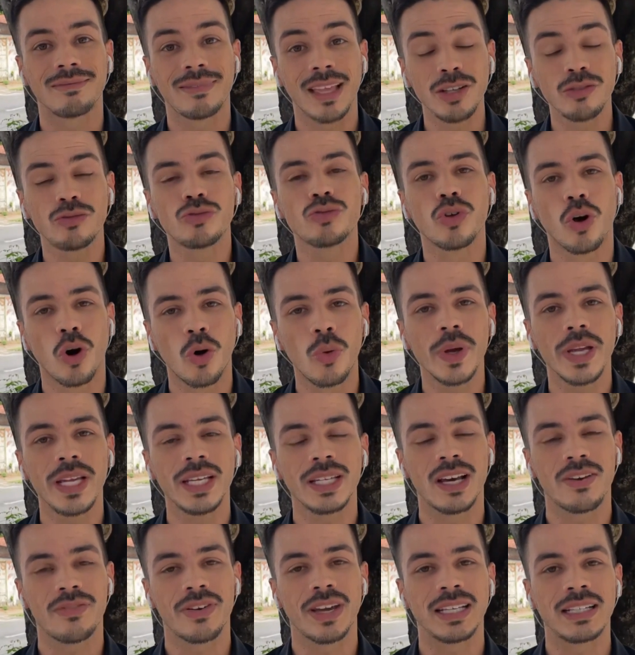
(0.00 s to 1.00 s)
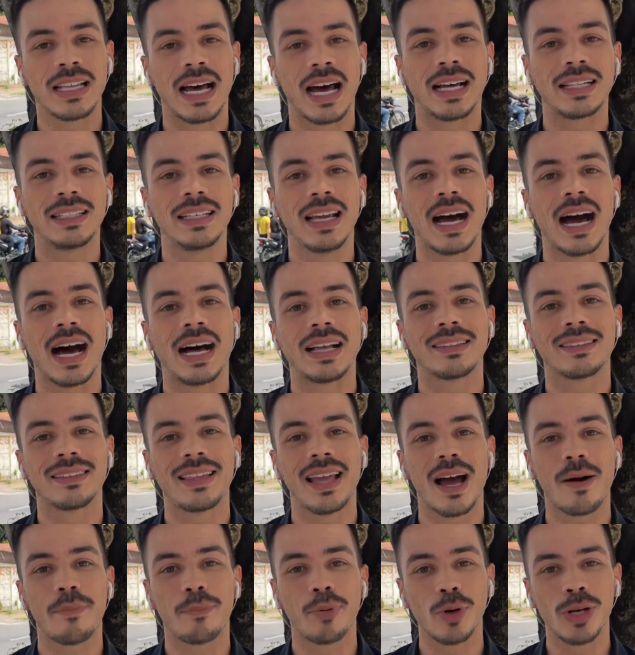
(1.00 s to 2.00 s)
tentou ir, na verdade,
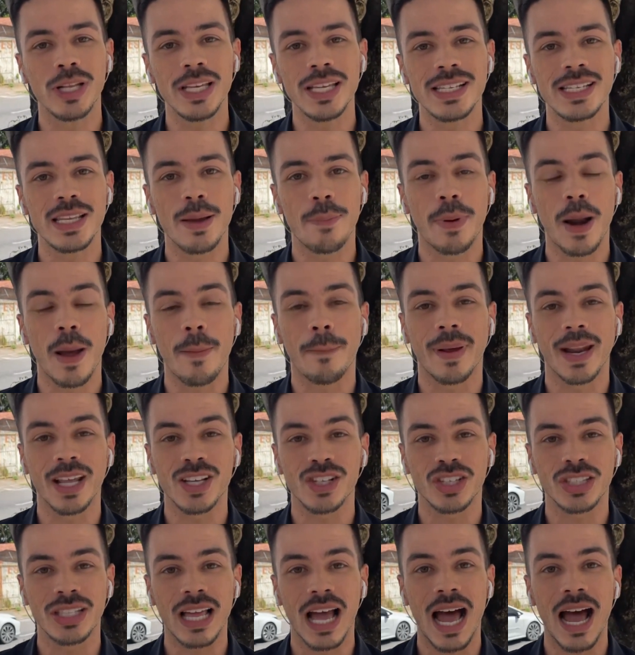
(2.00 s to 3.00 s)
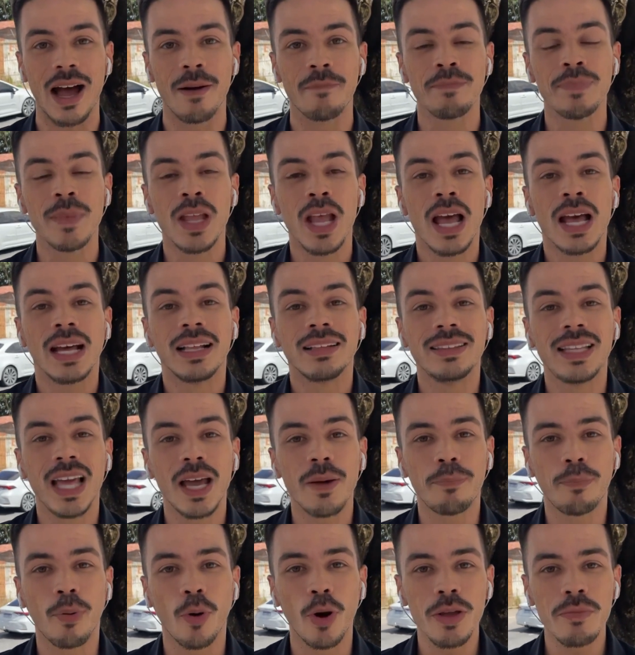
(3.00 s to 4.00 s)
até a polícia para prestar
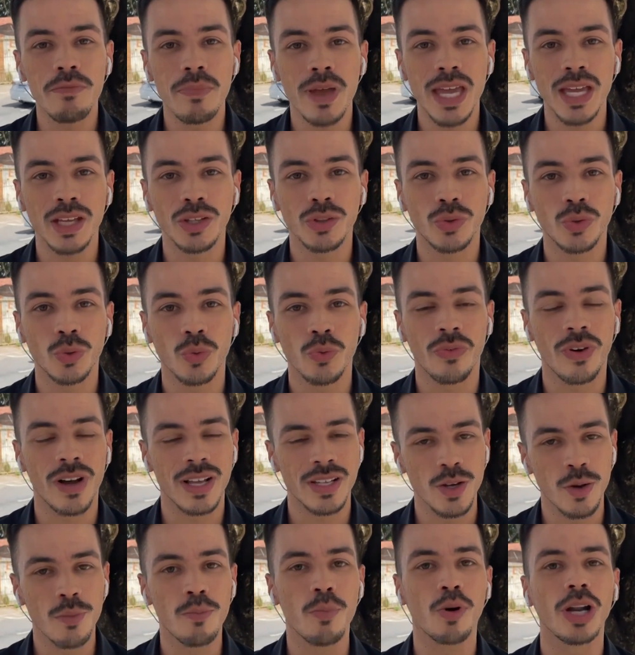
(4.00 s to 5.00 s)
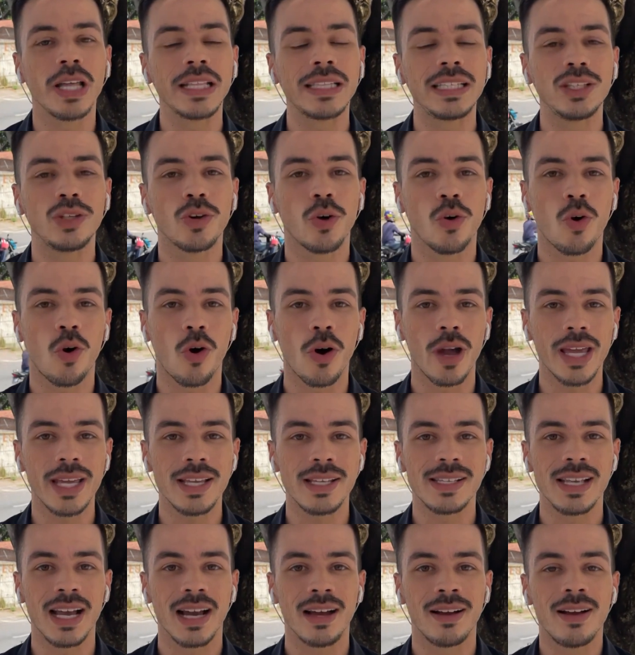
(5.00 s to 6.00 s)
depoimento, fazer um boletim de
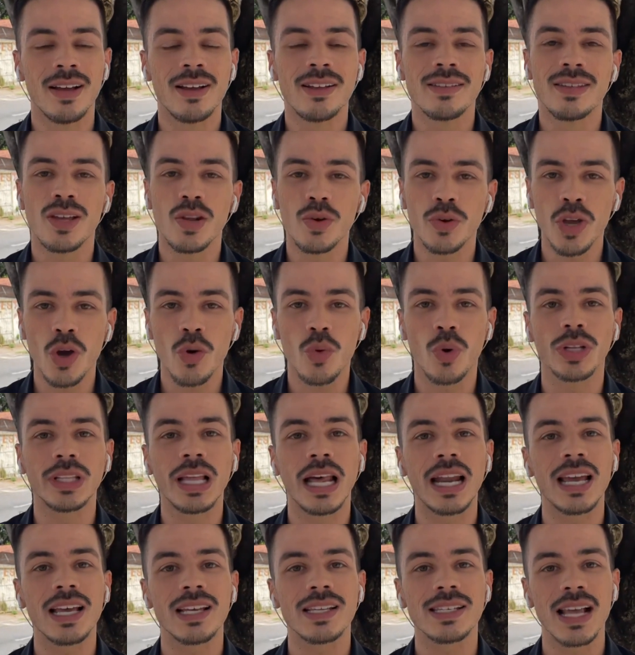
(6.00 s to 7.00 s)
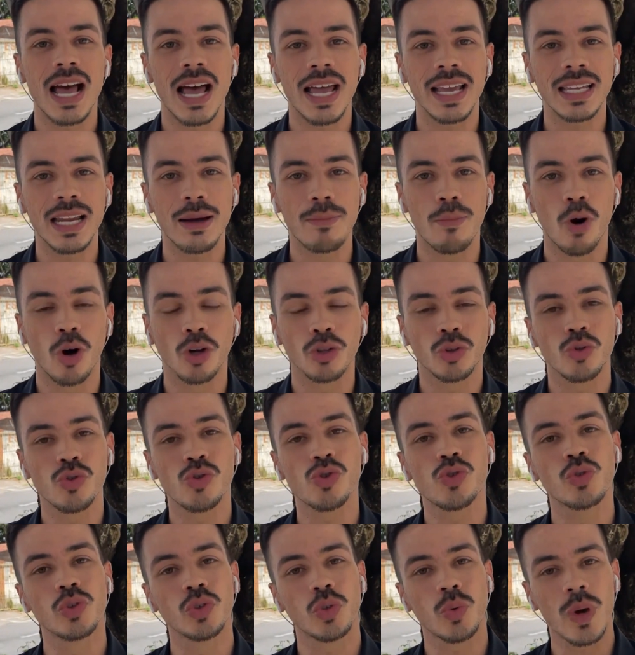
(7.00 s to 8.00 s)
ocorrência, sendo que quando ela ia sair na moto
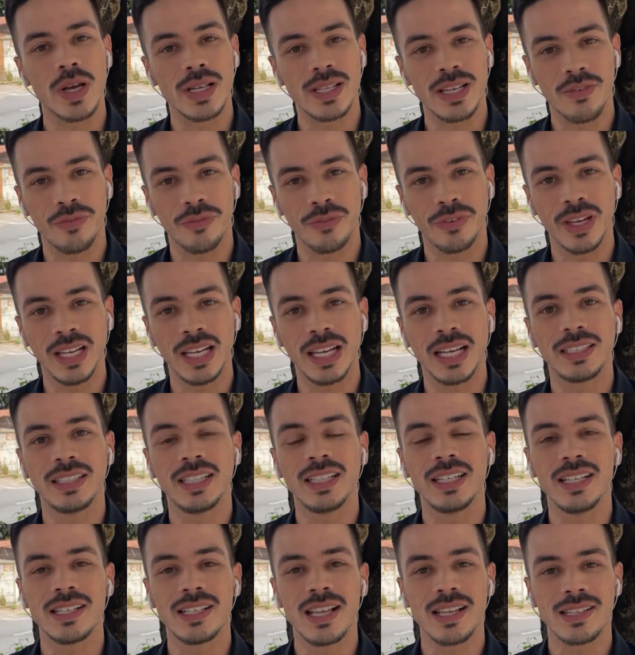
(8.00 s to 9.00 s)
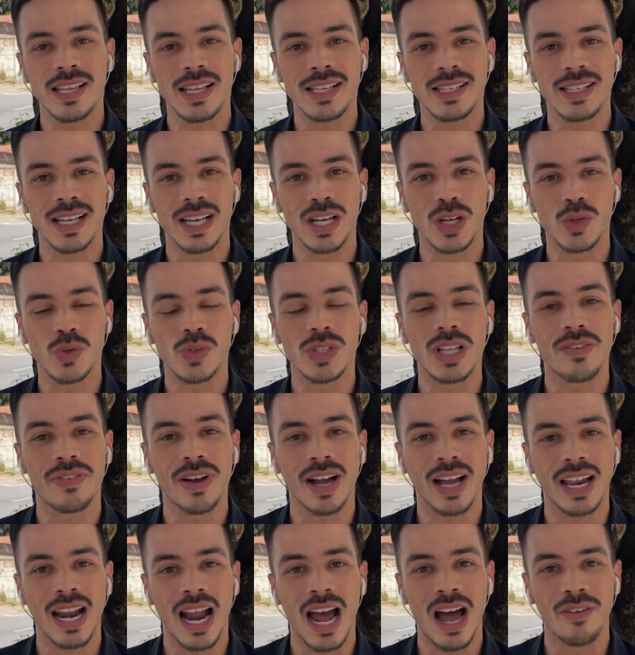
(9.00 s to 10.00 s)
junto com essa filha de 16 anos,
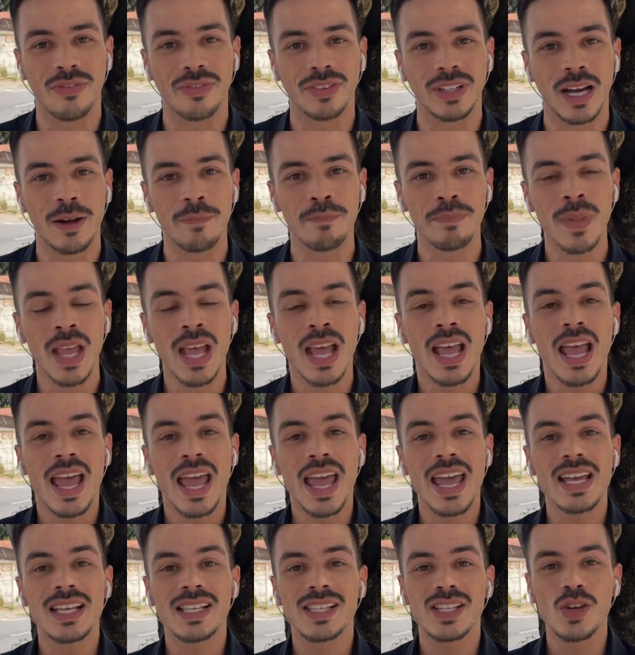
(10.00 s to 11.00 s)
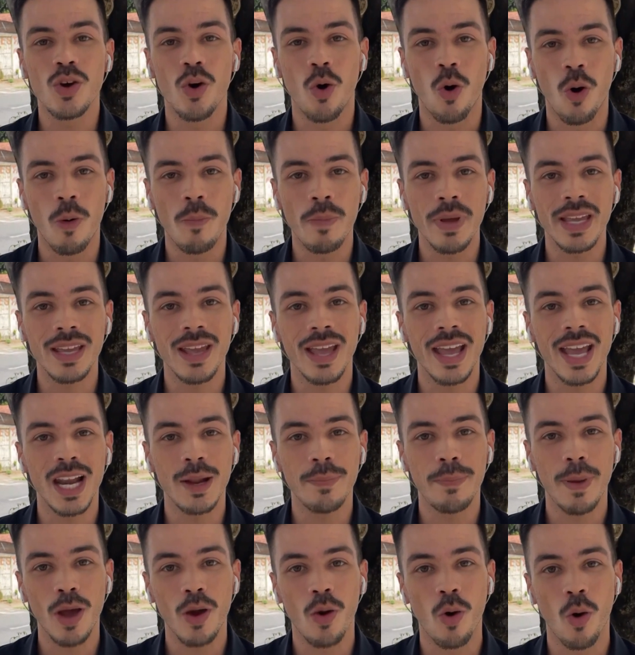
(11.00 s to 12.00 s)
estava grávida, esse homem, ele
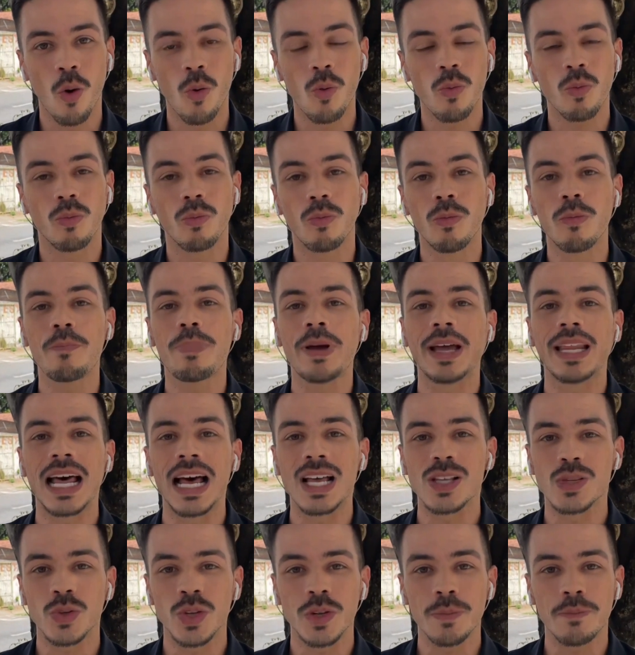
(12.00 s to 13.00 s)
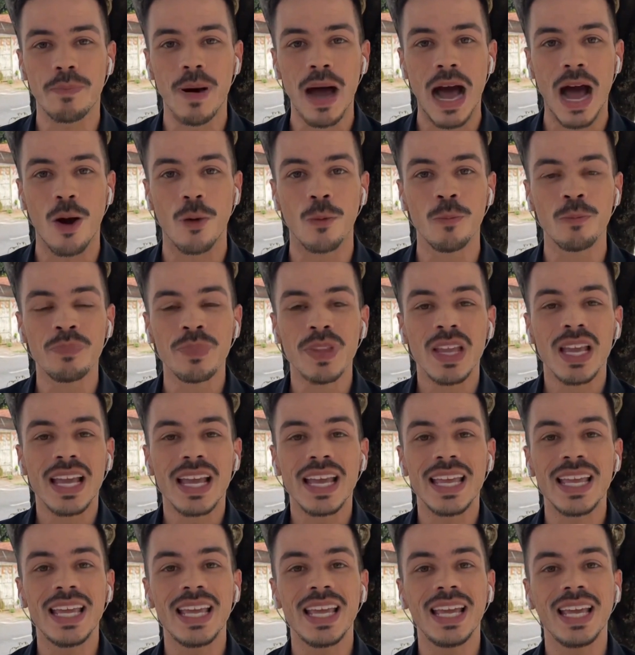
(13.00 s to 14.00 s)
pegou um pedaço de pau
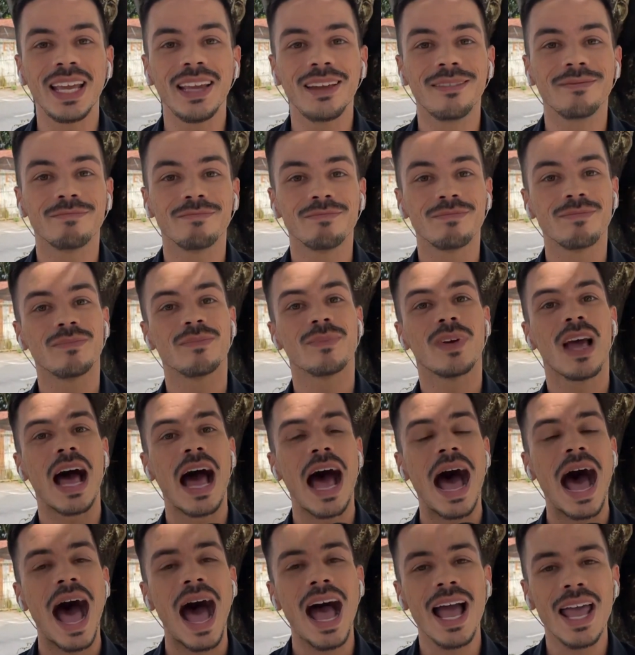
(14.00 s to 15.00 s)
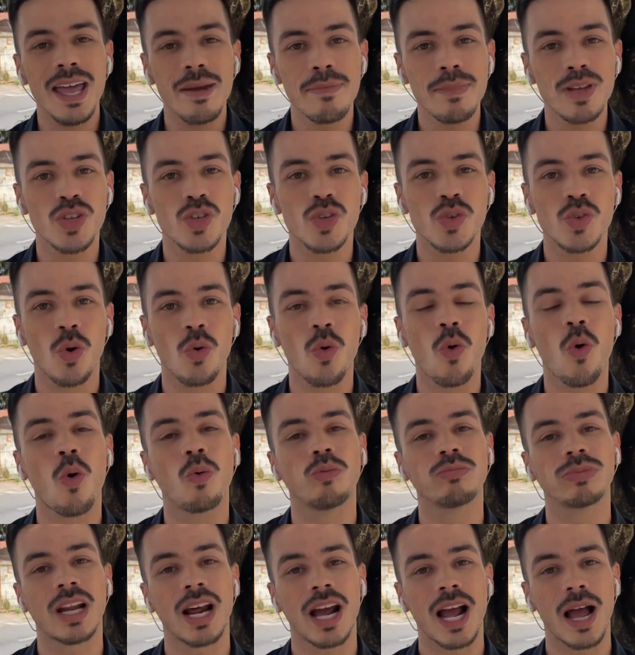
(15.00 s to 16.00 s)
e arremessou
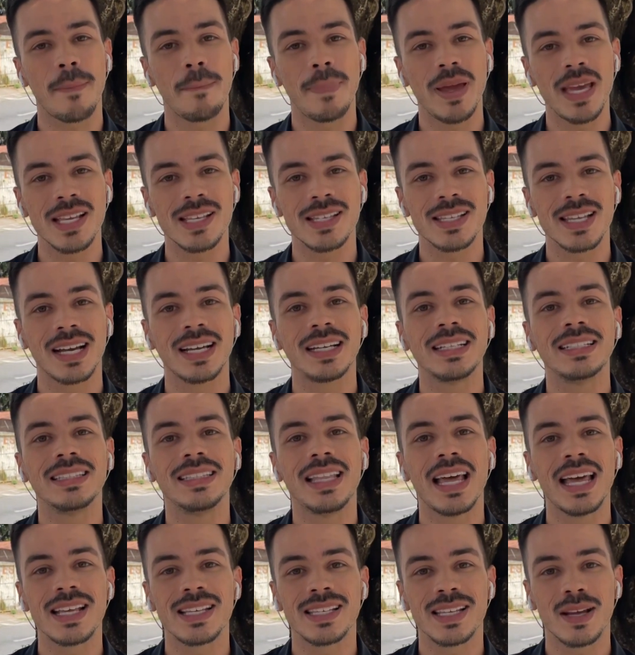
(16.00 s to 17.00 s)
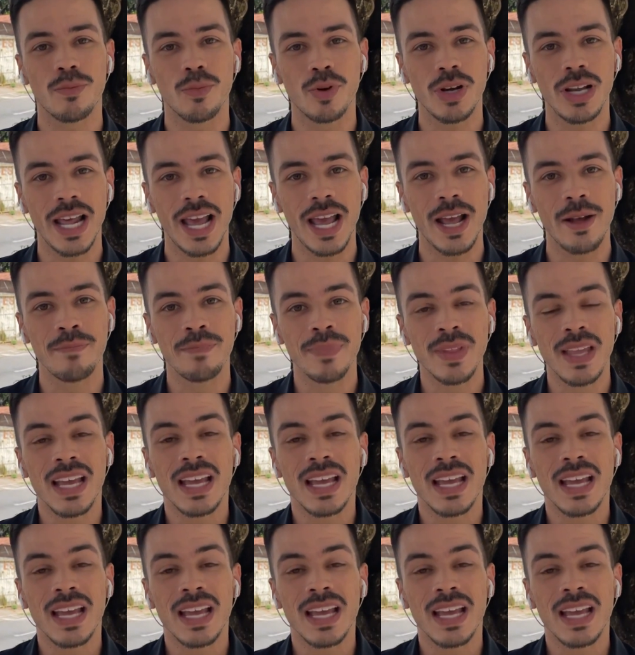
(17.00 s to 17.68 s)
contra a cabeça dessa mulher.